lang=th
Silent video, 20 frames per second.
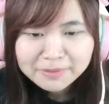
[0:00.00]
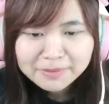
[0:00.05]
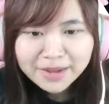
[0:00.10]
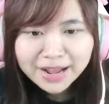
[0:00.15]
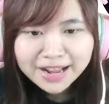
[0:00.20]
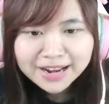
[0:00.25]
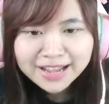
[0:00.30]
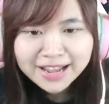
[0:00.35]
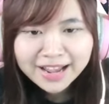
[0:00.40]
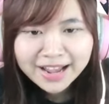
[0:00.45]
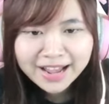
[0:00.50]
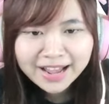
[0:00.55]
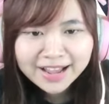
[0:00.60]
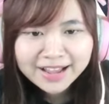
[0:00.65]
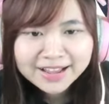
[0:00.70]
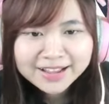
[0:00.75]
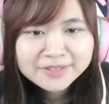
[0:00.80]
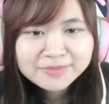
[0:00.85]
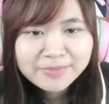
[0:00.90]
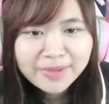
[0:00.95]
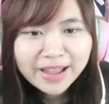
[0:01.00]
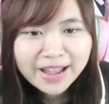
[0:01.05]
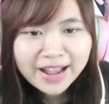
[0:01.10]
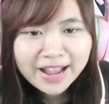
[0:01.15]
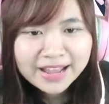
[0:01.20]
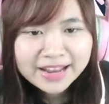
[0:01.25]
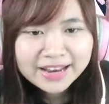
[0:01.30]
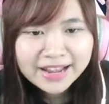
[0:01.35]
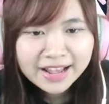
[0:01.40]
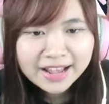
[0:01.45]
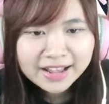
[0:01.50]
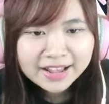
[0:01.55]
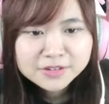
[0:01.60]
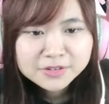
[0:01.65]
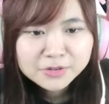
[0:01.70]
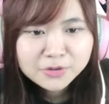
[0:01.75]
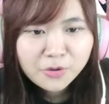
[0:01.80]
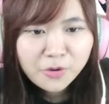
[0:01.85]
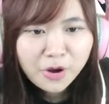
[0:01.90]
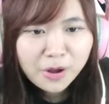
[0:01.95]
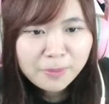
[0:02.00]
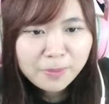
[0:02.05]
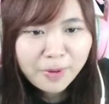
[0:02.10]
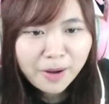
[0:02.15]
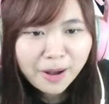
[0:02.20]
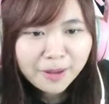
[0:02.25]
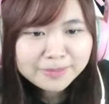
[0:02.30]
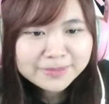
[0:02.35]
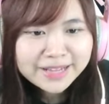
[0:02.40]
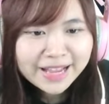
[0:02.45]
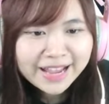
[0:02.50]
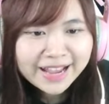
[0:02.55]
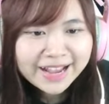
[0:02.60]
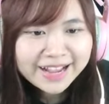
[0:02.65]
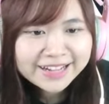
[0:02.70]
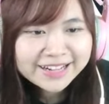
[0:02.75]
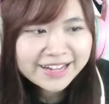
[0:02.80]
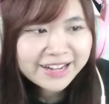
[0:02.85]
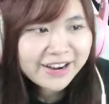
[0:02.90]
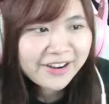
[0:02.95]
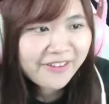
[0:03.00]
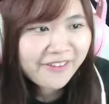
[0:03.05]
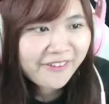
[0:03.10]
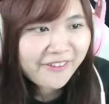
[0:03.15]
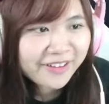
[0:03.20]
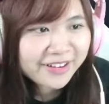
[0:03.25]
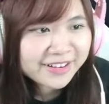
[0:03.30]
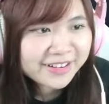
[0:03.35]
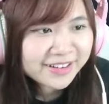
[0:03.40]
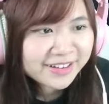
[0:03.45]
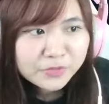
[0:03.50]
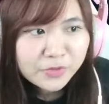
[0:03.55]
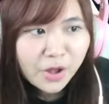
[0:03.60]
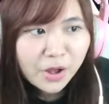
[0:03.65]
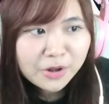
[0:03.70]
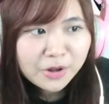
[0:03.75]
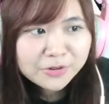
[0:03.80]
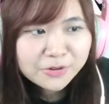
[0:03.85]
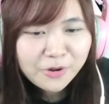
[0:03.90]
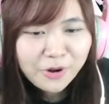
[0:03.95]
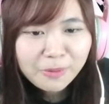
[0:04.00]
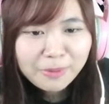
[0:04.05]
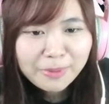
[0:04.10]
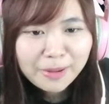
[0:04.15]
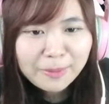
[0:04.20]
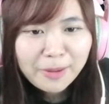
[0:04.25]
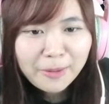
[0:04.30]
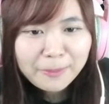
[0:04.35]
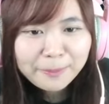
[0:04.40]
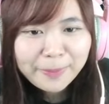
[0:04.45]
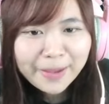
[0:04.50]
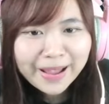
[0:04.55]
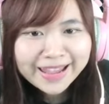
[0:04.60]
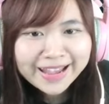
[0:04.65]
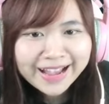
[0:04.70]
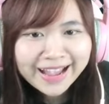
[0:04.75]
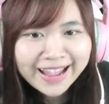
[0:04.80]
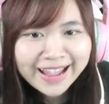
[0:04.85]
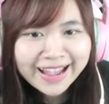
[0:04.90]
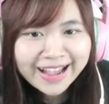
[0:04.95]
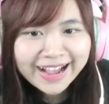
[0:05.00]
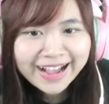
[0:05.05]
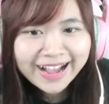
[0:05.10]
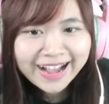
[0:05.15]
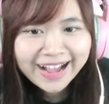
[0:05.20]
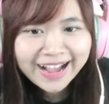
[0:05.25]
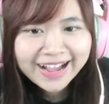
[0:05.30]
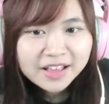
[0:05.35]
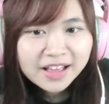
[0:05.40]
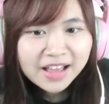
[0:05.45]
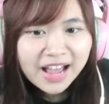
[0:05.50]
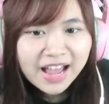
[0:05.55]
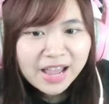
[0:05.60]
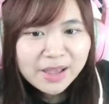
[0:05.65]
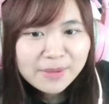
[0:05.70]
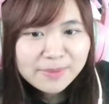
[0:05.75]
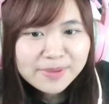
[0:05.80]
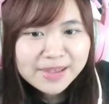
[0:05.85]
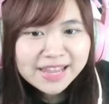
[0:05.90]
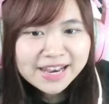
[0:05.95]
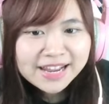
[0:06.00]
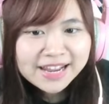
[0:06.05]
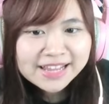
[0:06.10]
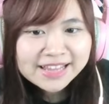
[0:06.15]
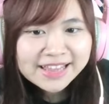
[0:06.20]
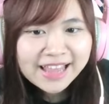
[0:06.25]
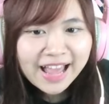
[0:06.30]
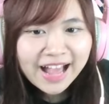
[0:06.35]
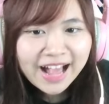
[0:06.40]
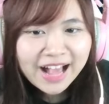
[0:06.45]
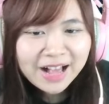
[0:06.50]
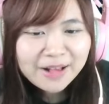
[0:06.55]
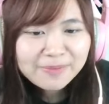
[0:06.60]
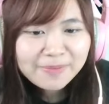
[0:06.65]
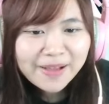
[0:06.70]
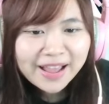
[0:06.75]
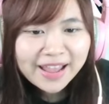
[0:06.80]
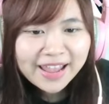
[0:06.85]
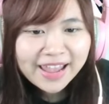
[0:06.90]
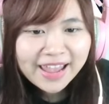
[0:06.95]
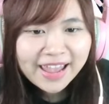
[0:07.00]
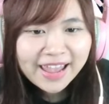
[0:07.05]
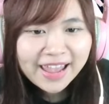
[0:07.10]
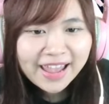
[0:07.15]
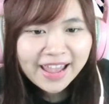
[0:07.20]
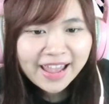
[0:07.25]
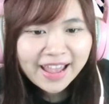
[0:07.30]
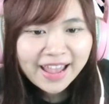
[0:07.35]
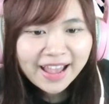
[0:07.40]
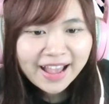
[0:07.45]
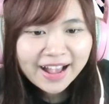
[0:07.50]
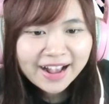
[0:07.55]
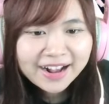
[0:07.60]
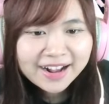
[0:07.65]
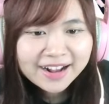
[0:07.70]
ยมากเลยค่ะไปไงเนี่ยทุกคนพร้อมใจกันกระโดดน้องโทมัสบอกไปไงคะให้พี่ดิต้าไปเอง